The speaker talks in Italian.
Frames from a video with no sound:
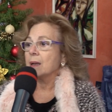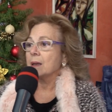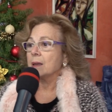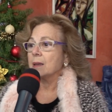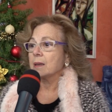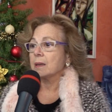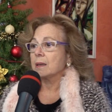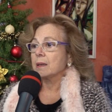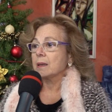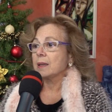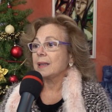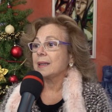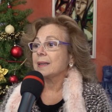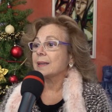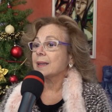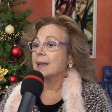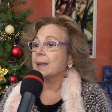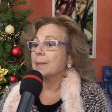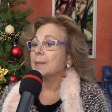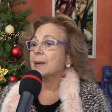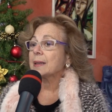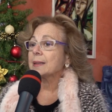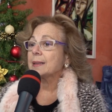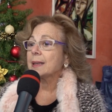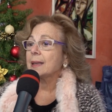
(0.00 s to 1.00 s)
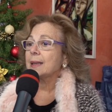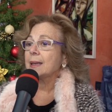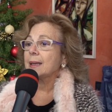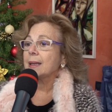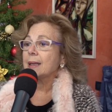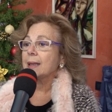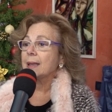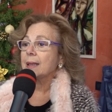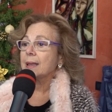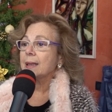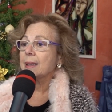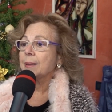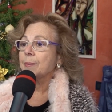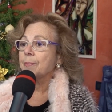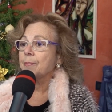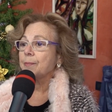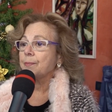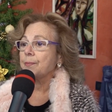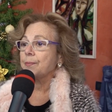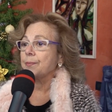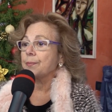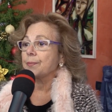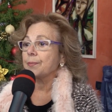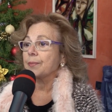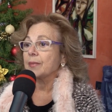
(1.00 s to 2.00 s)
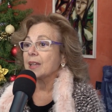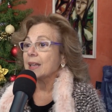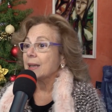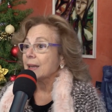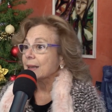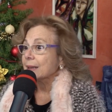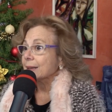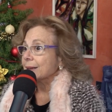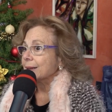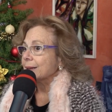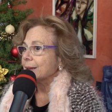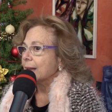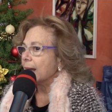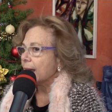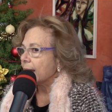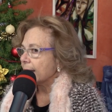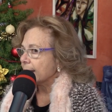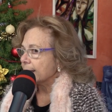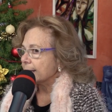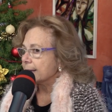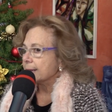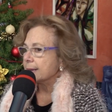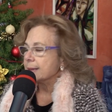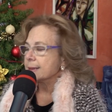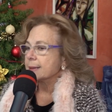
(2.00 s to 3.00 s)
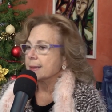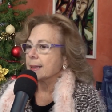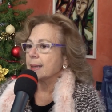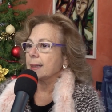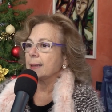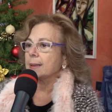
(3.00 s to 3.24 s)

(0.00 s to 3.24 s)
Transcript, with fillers: eh, il tema delle, delle, credenze,